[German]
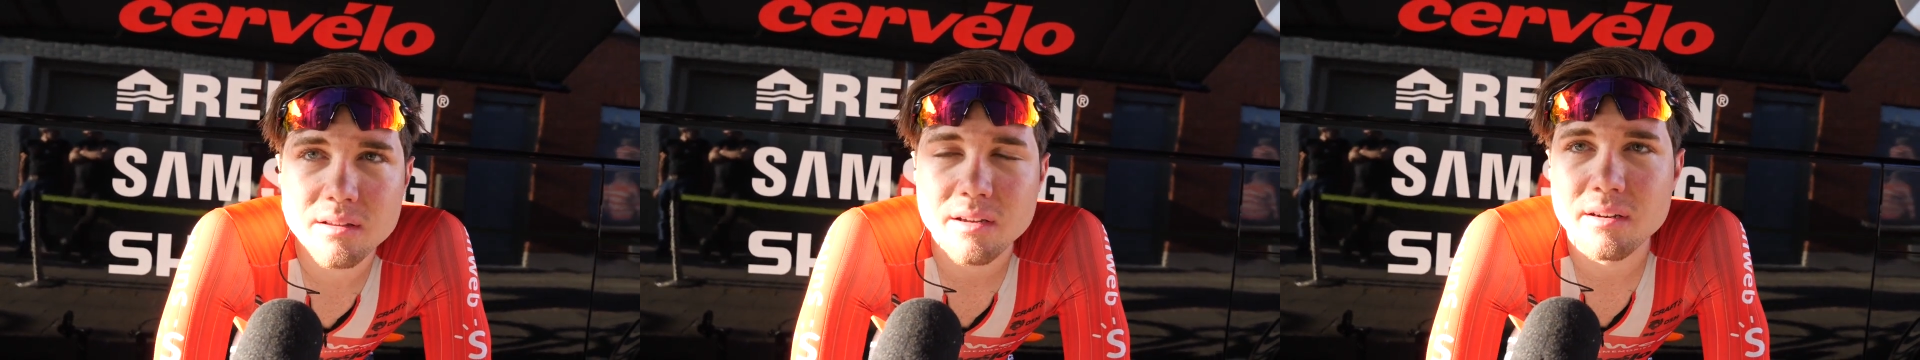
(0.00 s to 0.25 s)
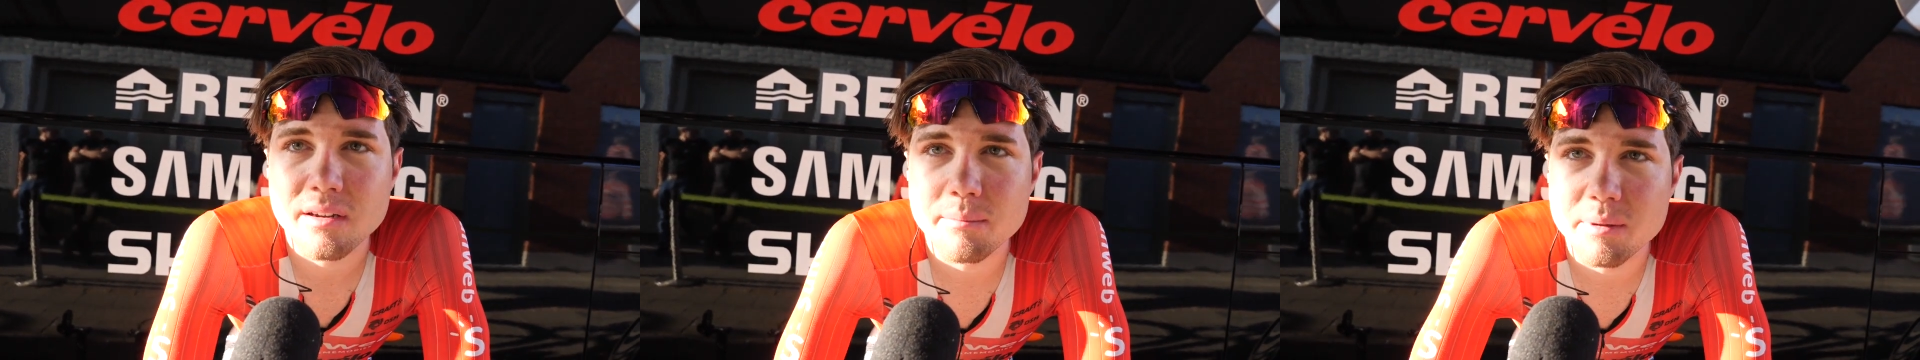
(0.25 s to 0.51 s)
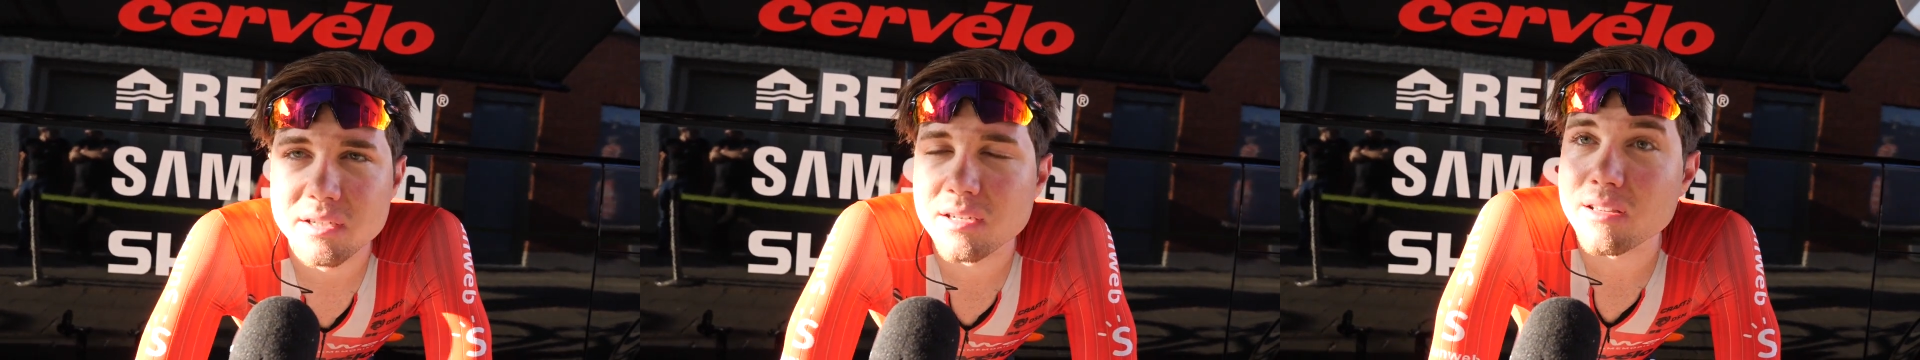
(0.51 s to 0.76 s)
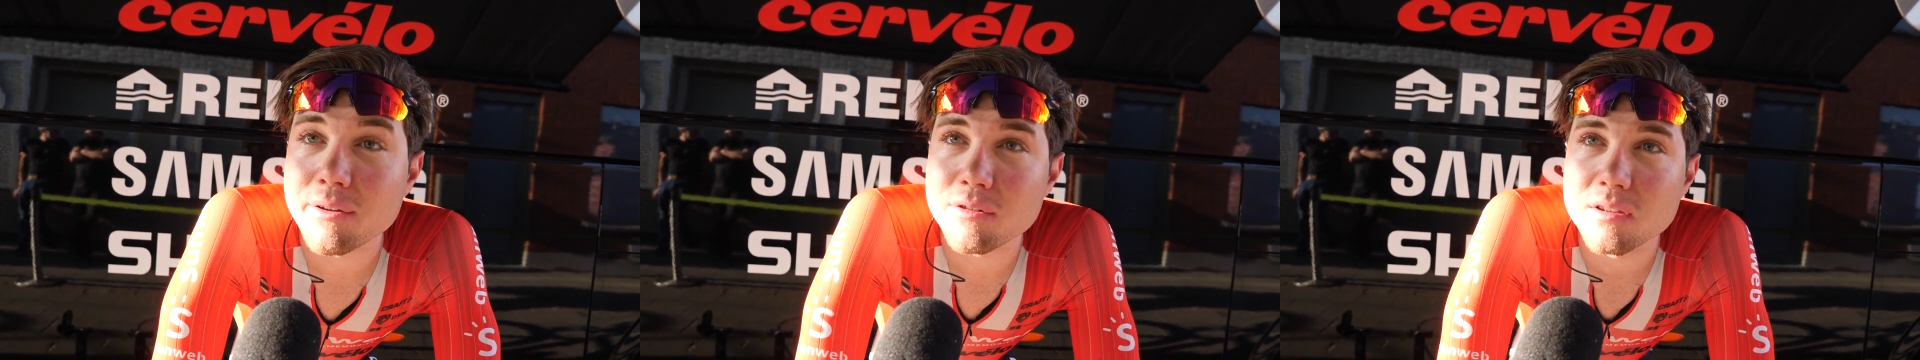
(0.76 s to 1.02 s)
dann äh, bin
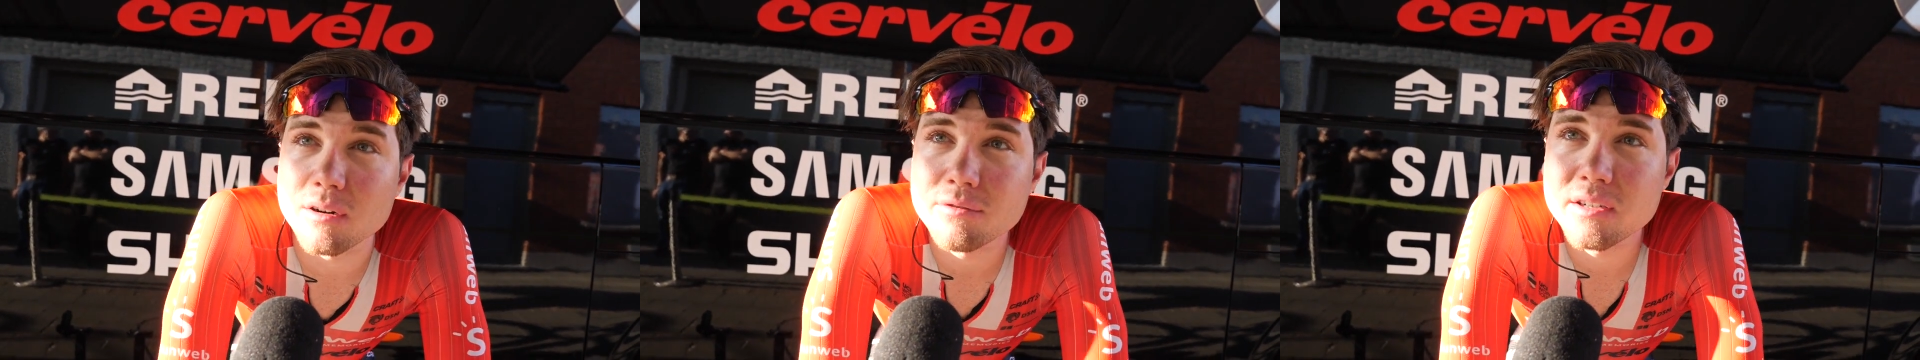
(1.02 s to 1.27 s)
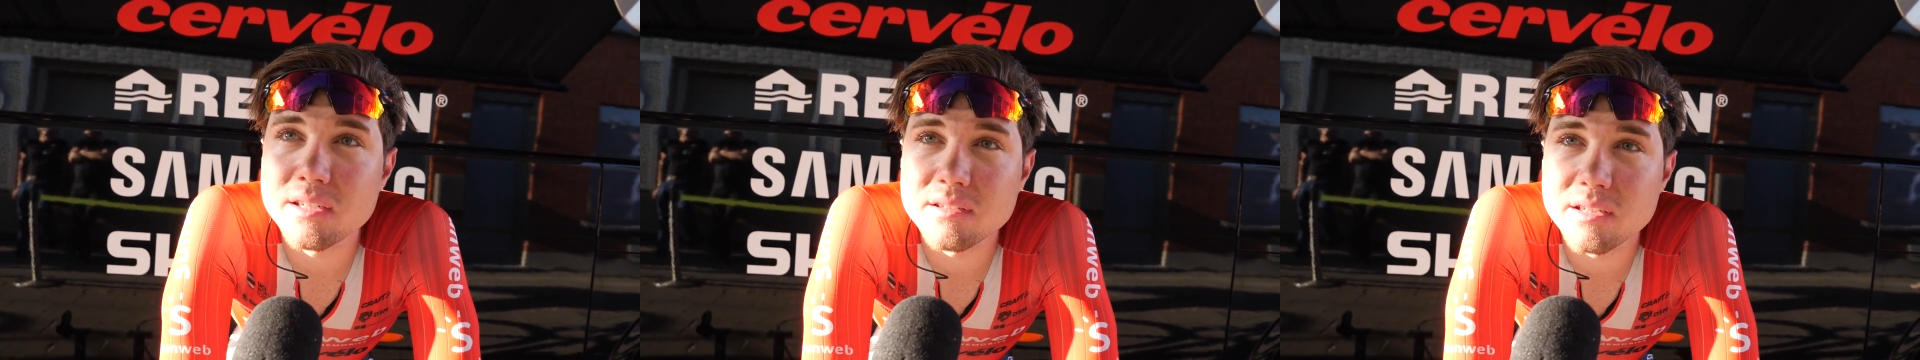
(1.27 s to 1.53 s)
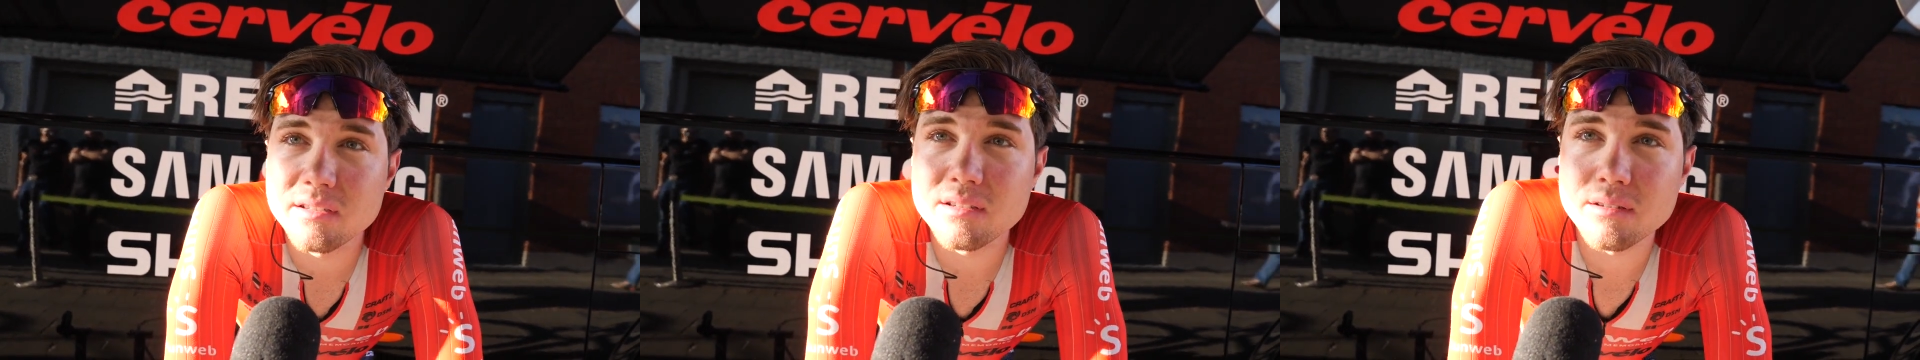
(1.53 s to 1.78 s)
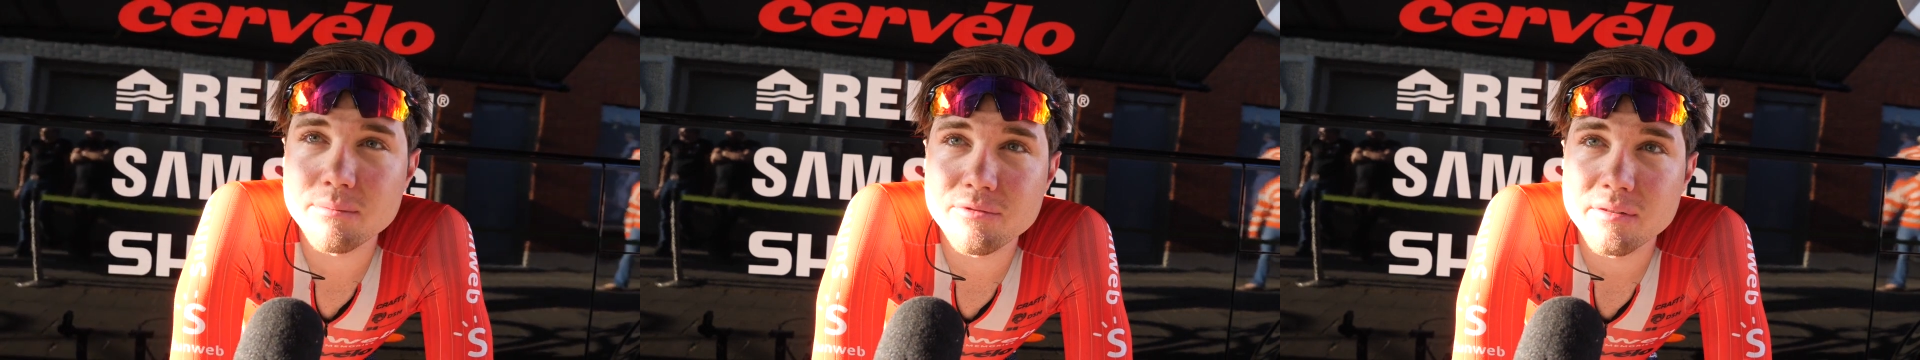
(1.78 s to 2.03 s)
ich halt einfach draufgelegen
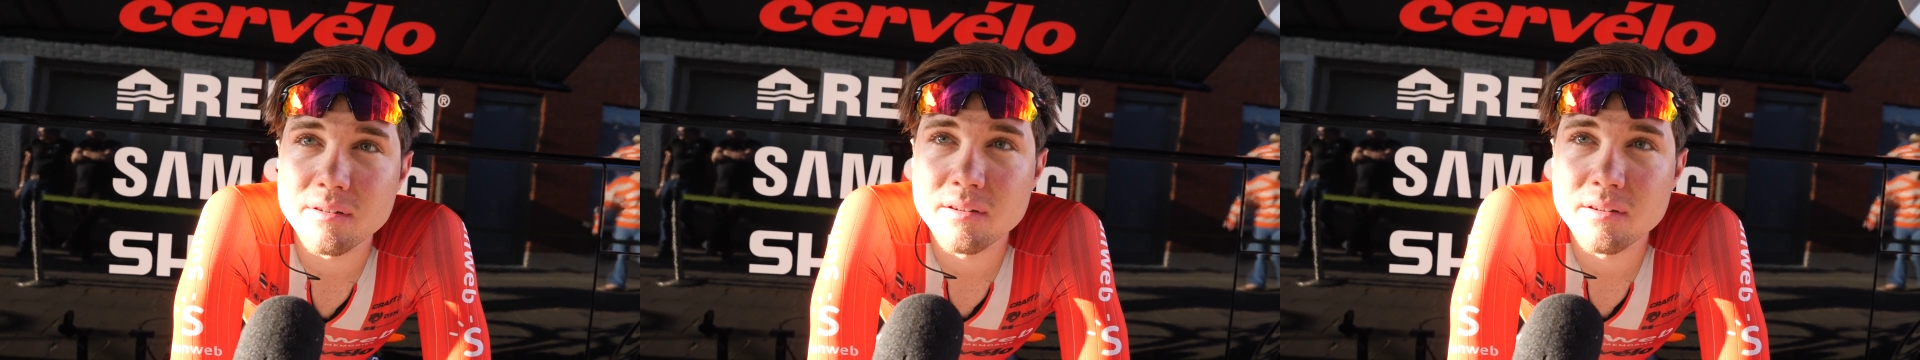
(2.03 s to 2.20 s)
hinten